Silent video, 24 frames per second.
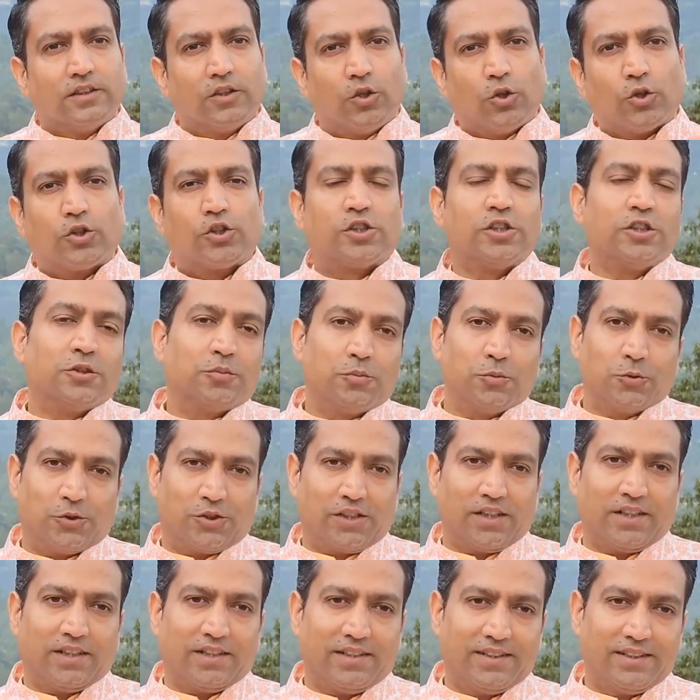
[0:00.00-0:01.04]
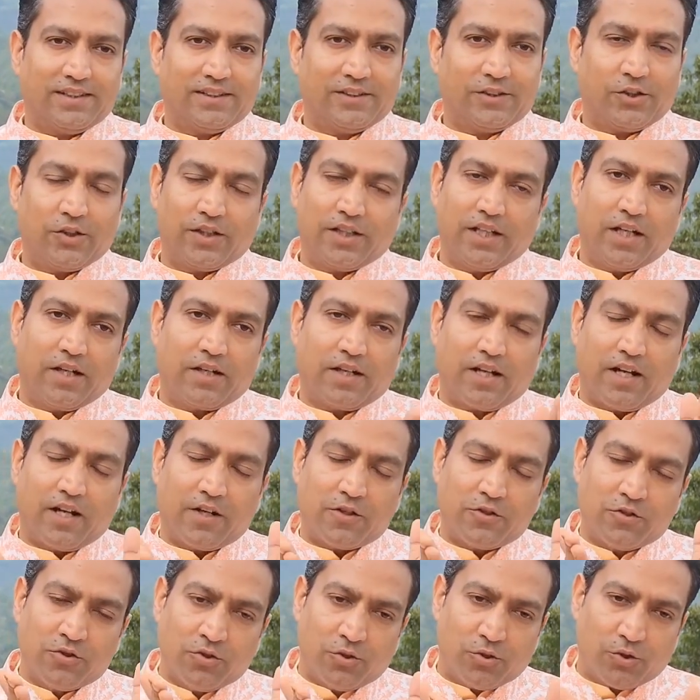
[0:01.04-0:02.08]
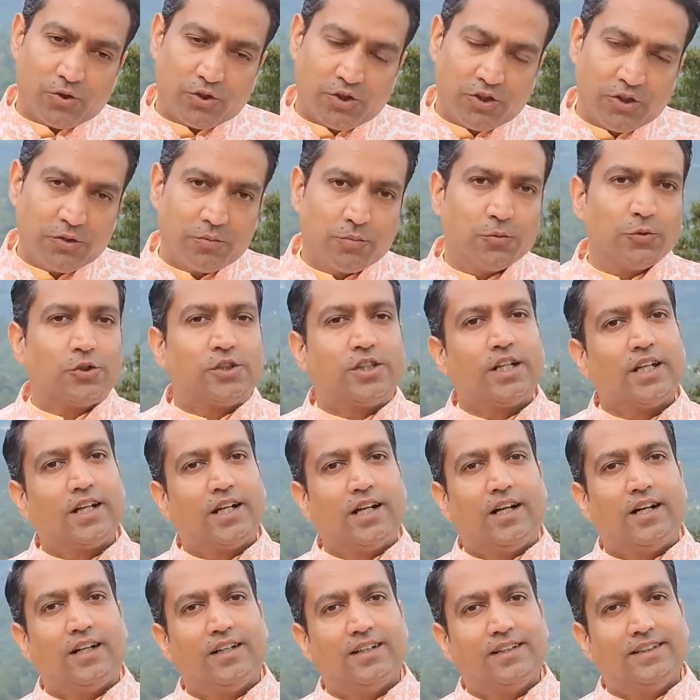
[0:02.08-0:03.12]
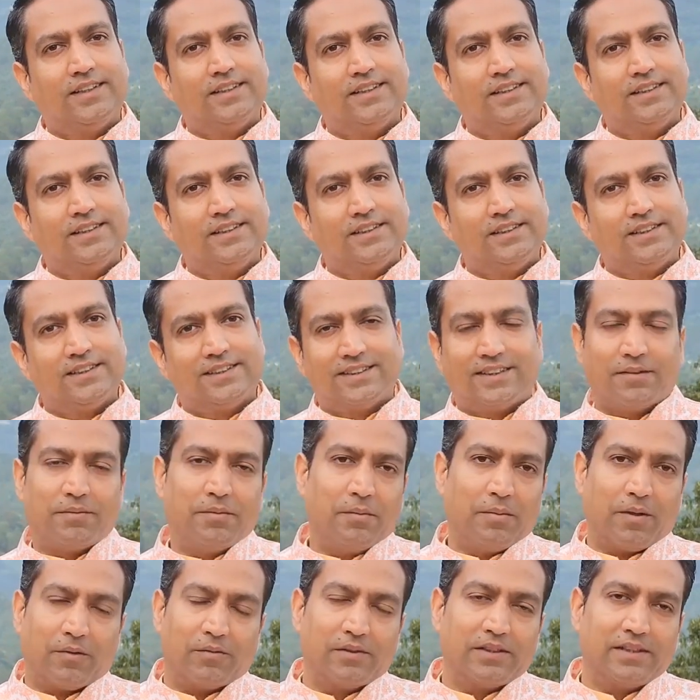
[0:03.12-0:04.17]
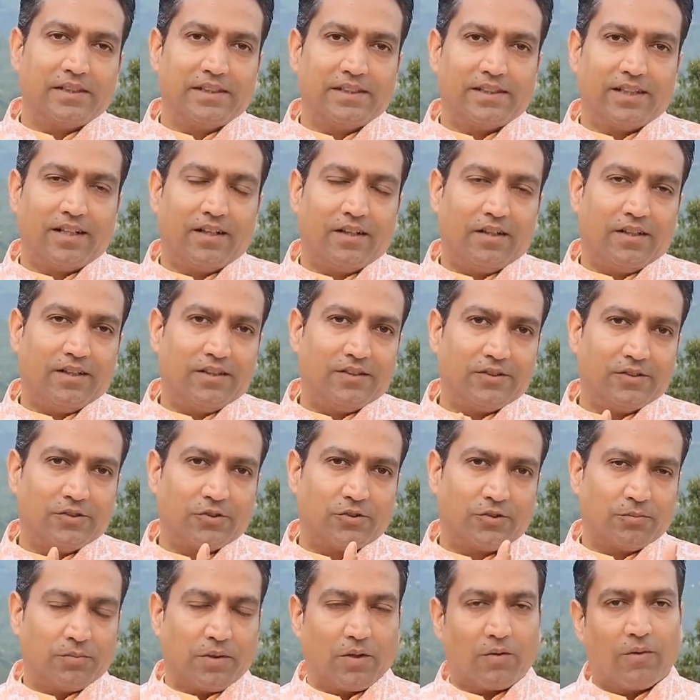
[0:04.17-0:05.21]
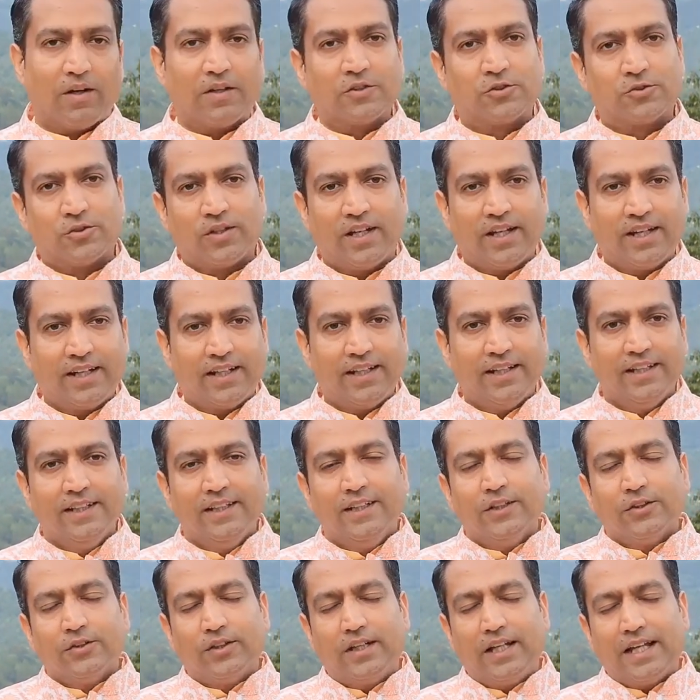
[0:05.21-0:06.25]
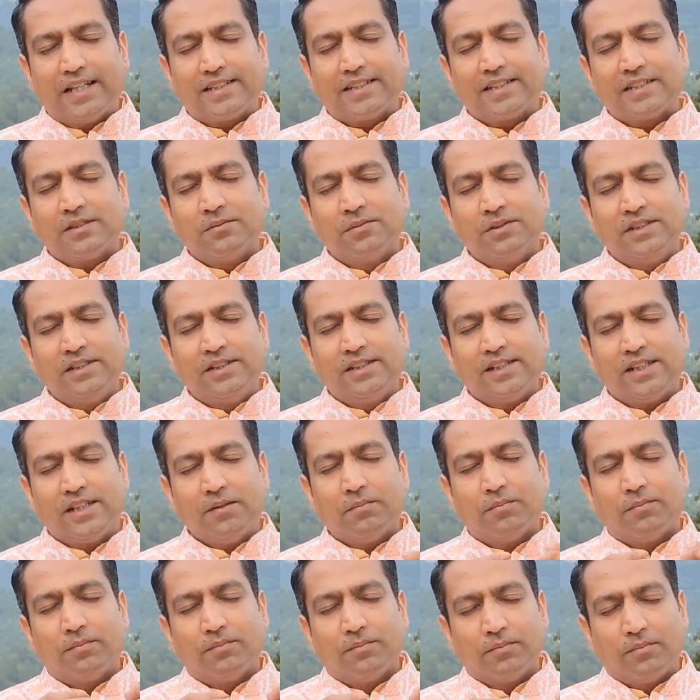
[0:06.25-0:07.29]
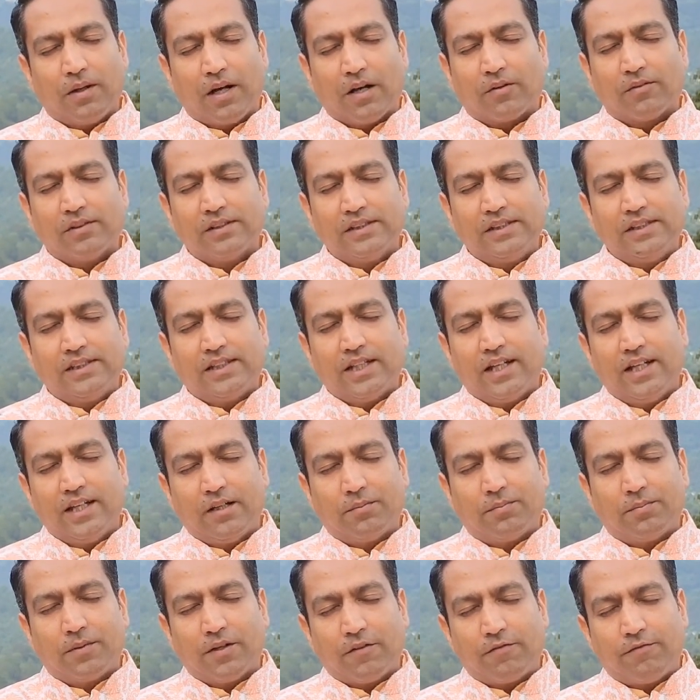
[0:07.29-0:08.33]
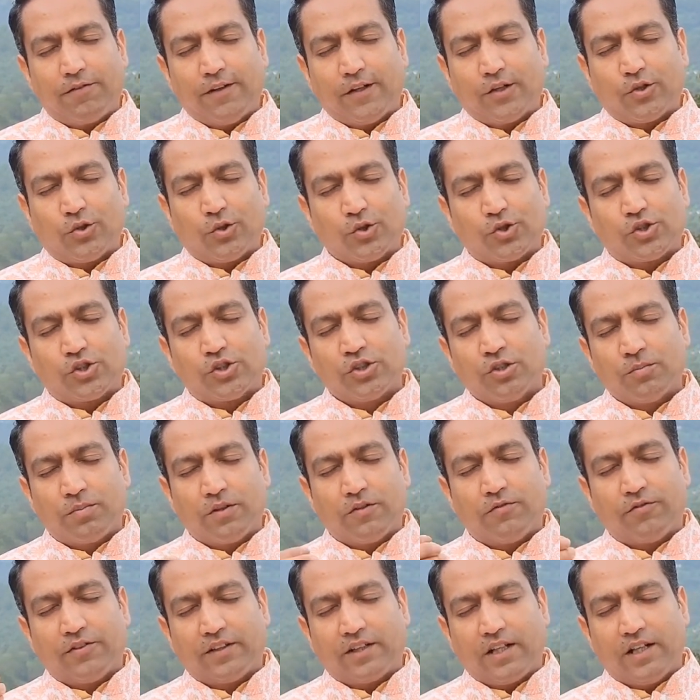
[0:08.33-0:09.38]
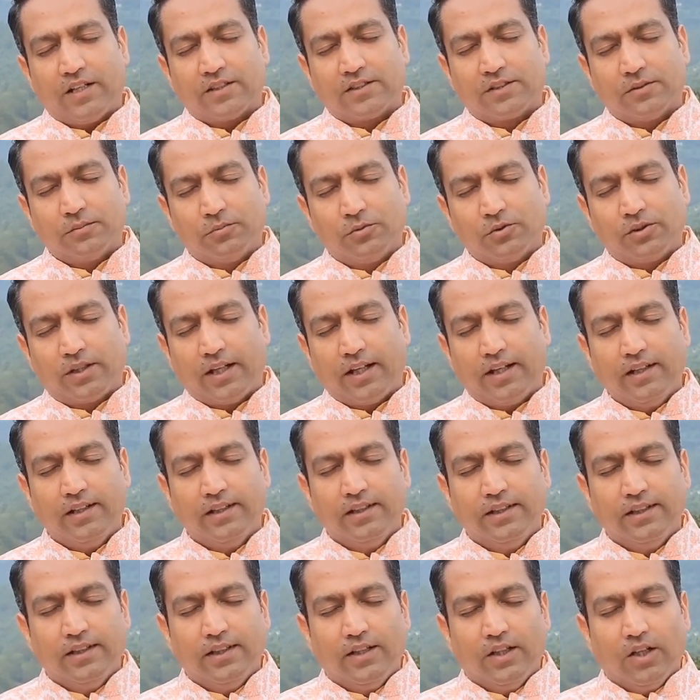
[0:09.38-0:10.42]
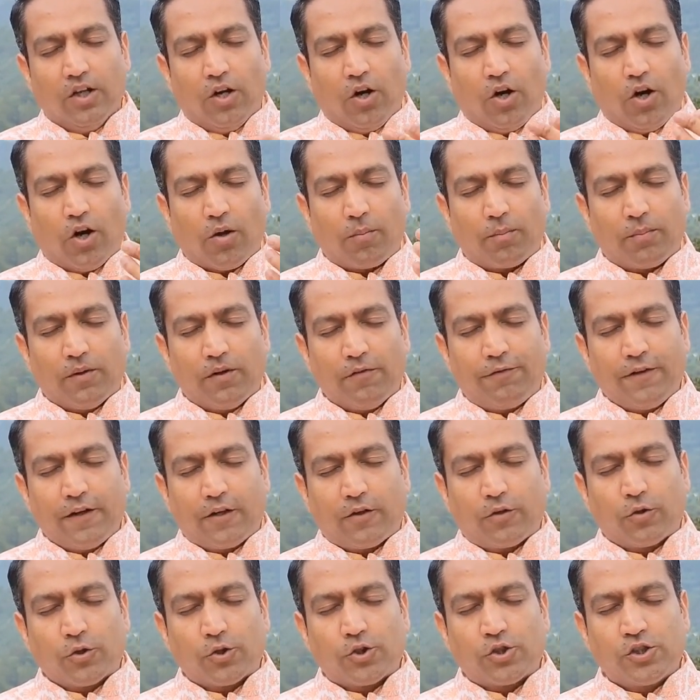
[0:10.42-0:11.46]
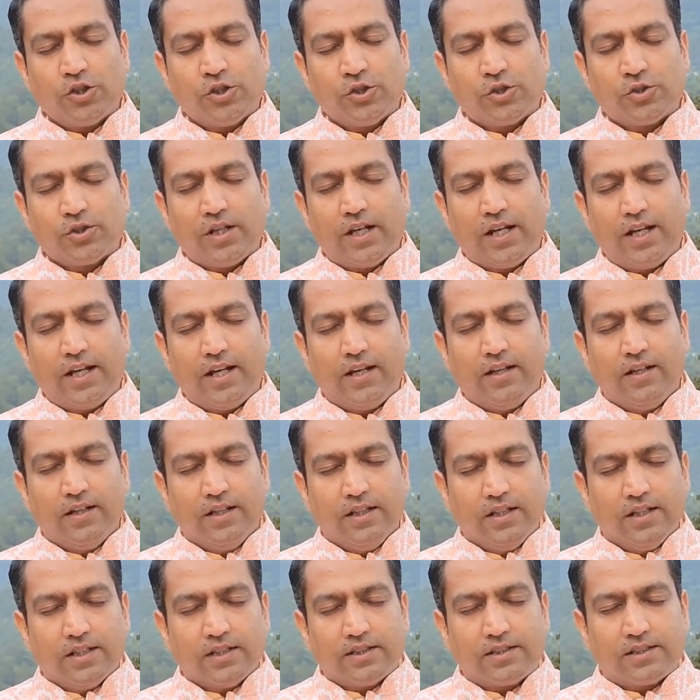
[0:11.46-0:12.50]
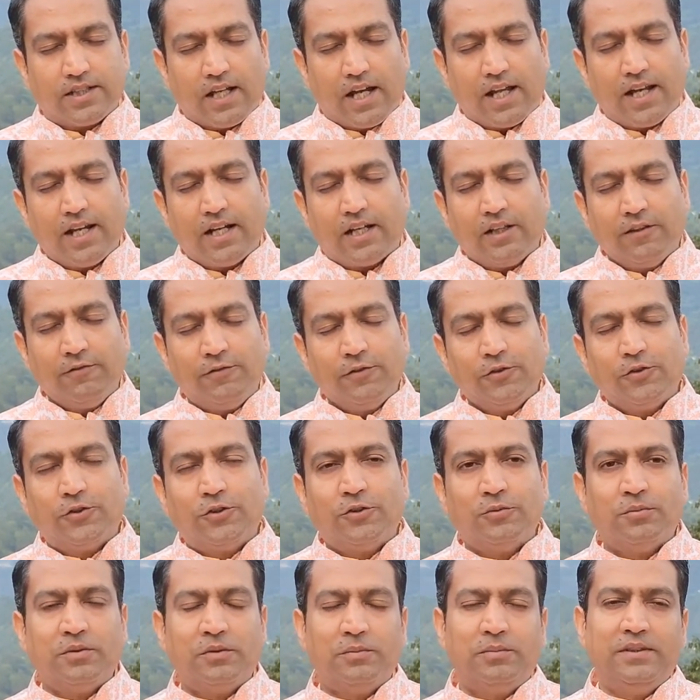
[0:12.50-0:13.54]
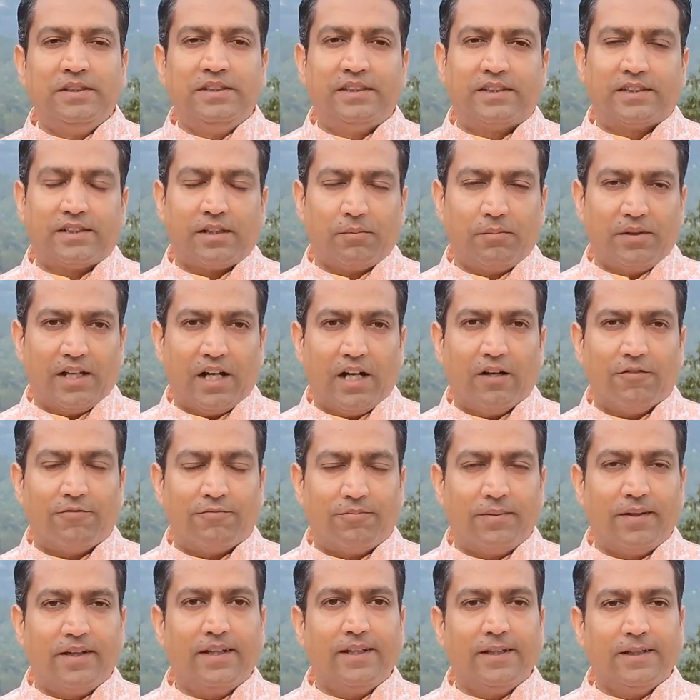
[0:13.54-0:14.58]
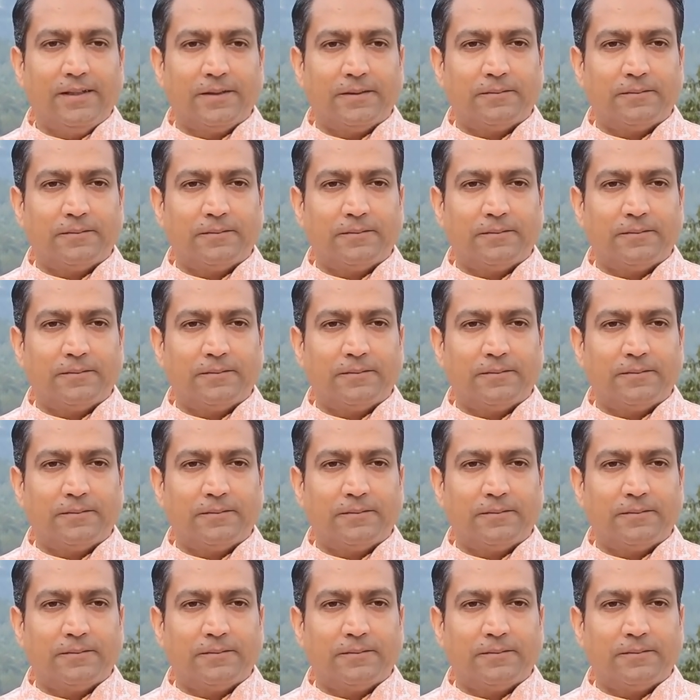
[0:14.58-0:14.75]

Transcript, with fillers: क्वेश्चन पूछे क्योंकि अगर अर्जुन क्वेश्चन पूछेगा तभी भगवत गीता भगवान सुनाएंगे तो ऐसा समझ लीजिए कि भगवत गीता एक परफेक्ट क्वेश्चन और परफेक्ट आंसर बुक है और परफेक्ट क्वेश्चन जो है सारे कंफ्यूज ह्यूमन बींग्स के बिहाफ पे